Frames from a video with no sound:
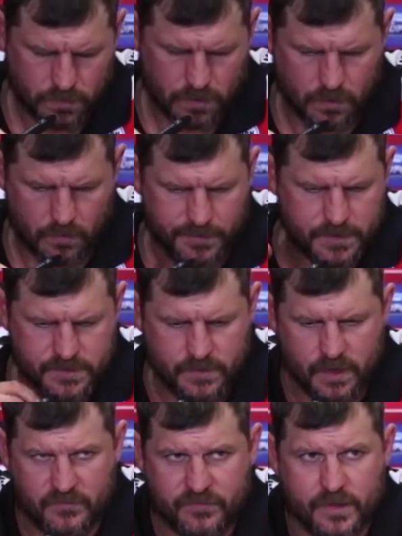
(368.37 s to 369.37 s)
ich glaube nicht, dass du
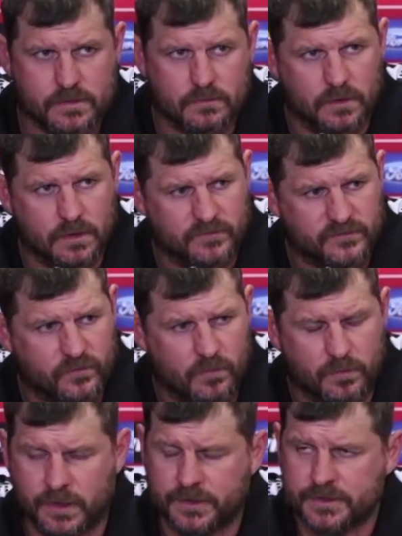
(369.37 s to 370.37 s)
hierher fährst und irgendwas
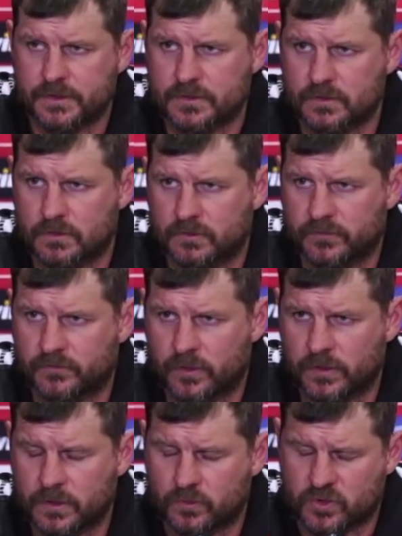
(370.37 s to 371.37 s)
vorbereitest. Also wir
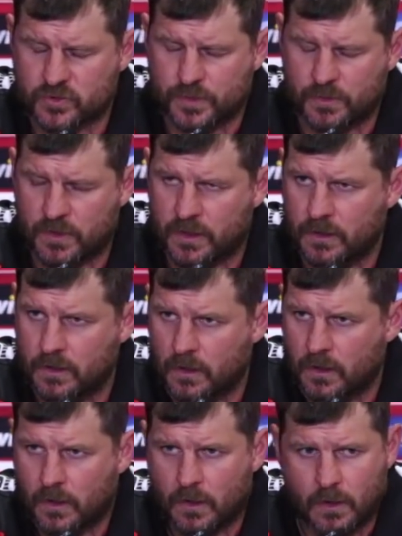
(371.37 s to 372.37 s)
wollten hier ein gutes Spiel machen,
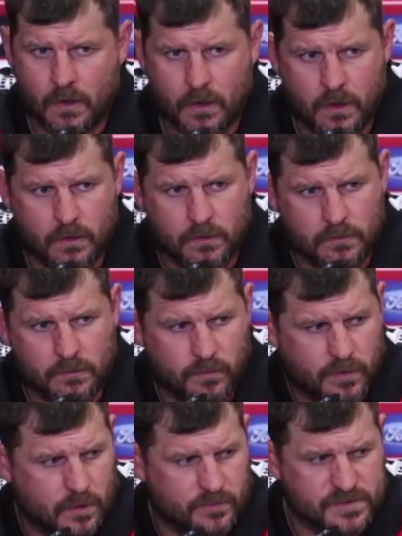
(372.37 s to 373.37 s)
äh,
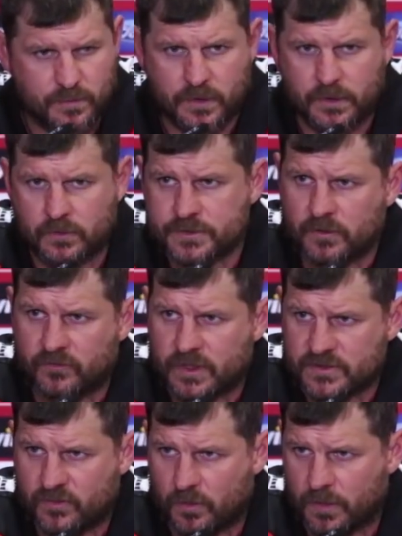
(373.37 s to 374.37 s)
aber glauben Sie mir, die Jungs sind auf
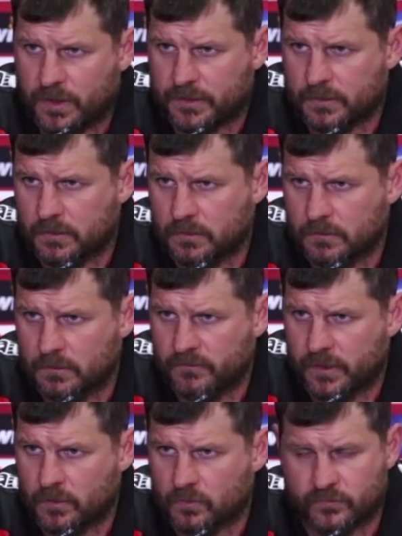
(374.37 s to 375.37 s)
alles vorbereitet. Die
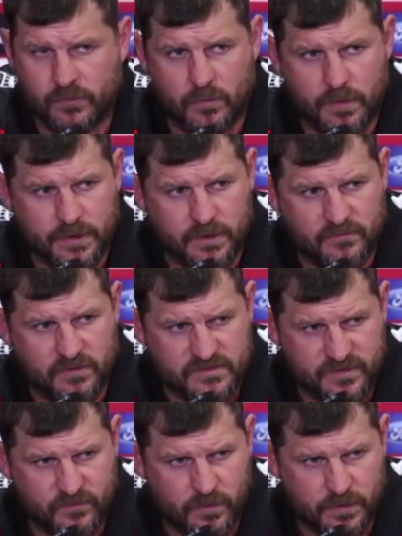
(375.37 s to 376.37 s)
wären noch gut vorbereitet gewesen,
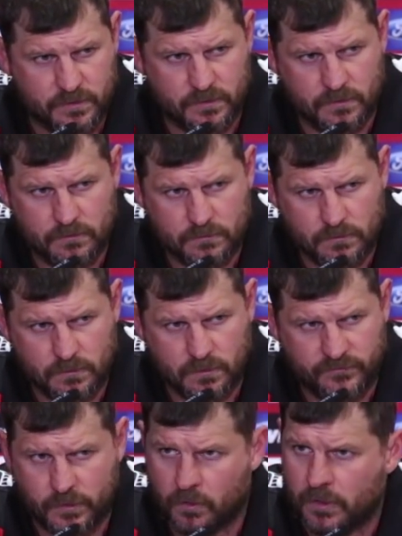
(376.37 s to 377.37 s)
wenn wir heute äh,
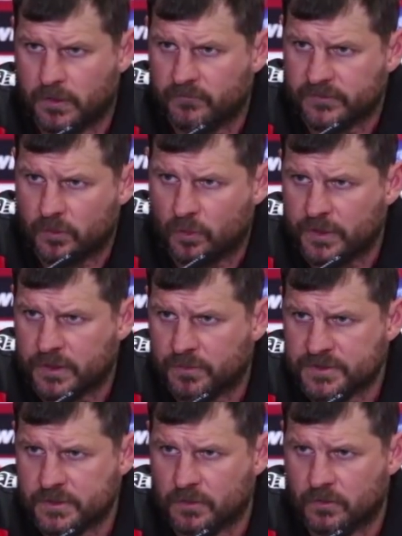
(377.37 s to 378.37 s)
verloren hätten, was ja auch hätte
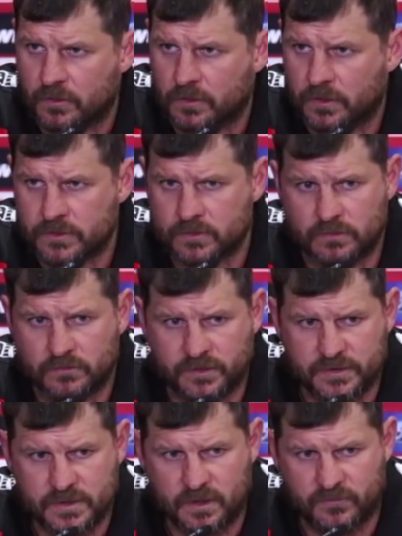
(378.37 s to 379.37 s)
passieren können. Also wie
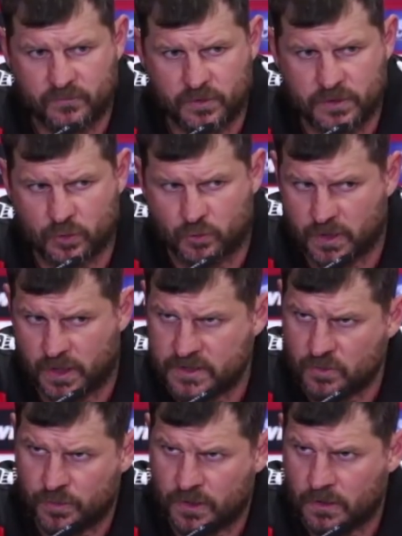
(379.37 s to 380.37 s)
gesagt, wir wollten hier eine gute
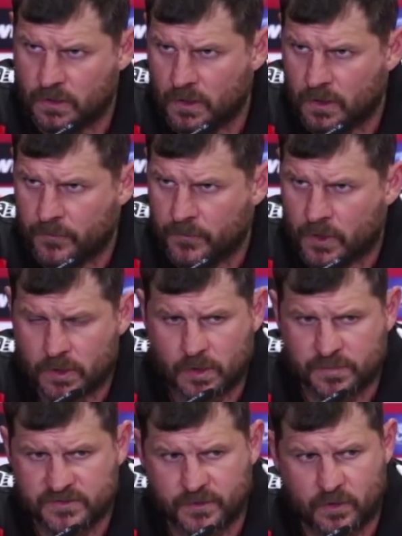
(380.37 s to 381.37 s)
Leistung bringen. Ich
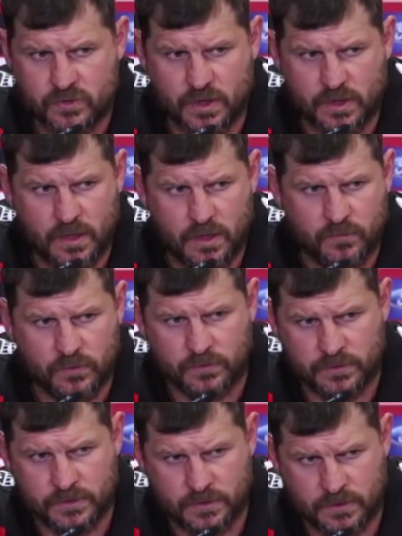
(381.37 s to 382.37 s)
glaube, das war ausschlaggebend
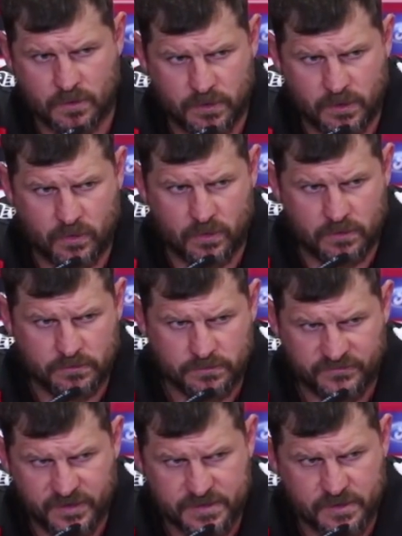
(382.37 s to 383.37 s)
und ich glaube, in
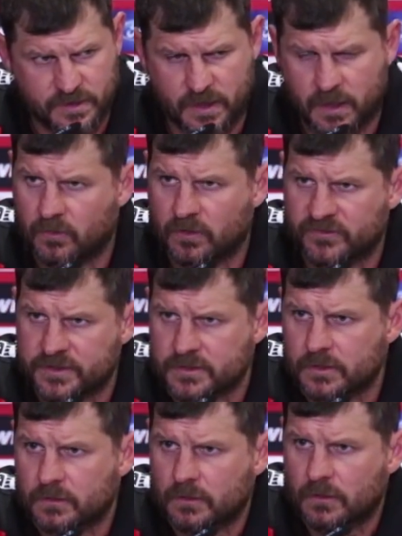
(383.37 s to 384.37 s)
Köln fährst du nicht hierher und
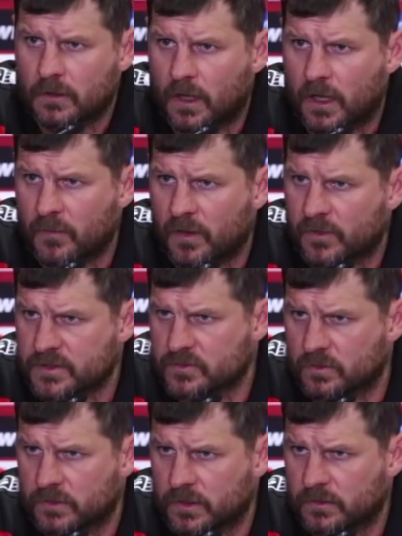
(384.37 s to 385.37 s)
gewinnst einmal mal
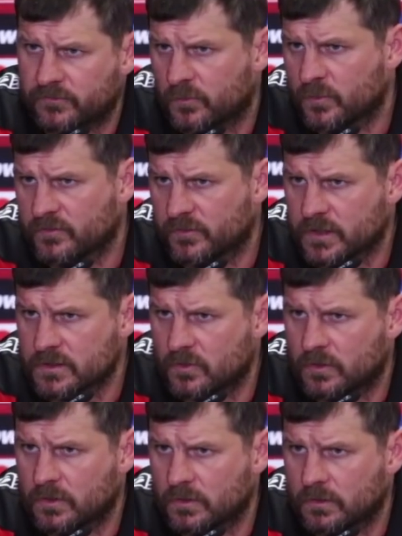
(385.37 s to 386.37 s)
so, weil für mich war das
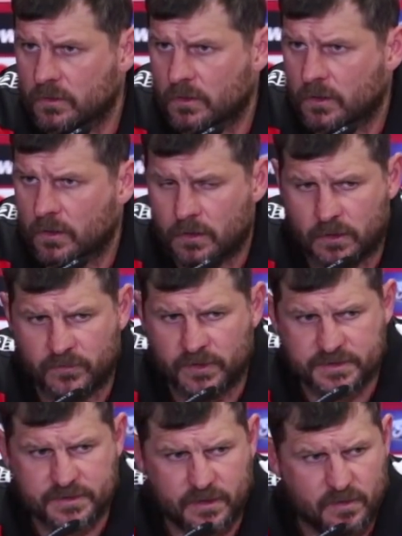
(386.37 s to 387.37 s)
auch ich will jetzt
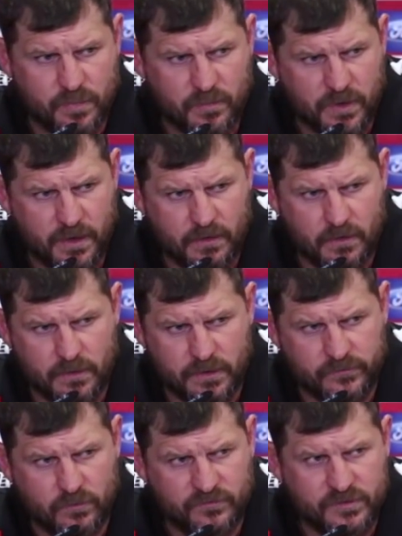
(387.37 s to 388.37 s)
nicht sagen eine Premiere, aber
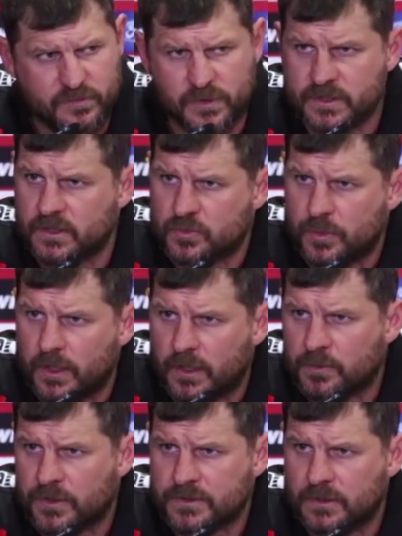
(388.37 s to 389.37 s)
so oft ist mir das als Spieler
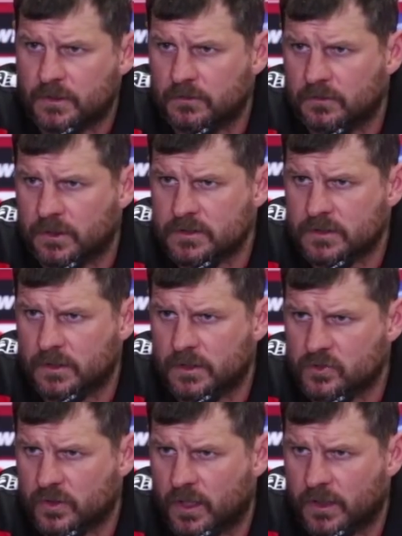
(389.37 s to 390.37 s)
nicht passiert und als Trainer
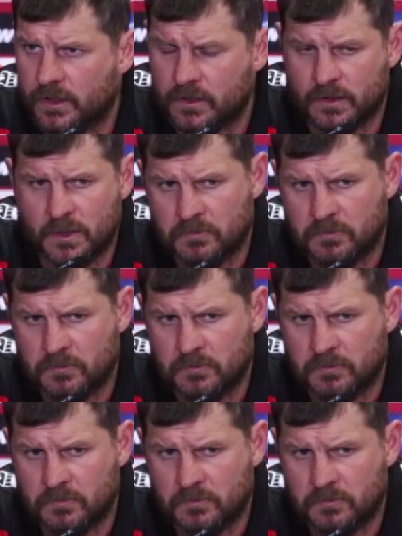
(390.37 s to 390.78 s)
schon gar nicht.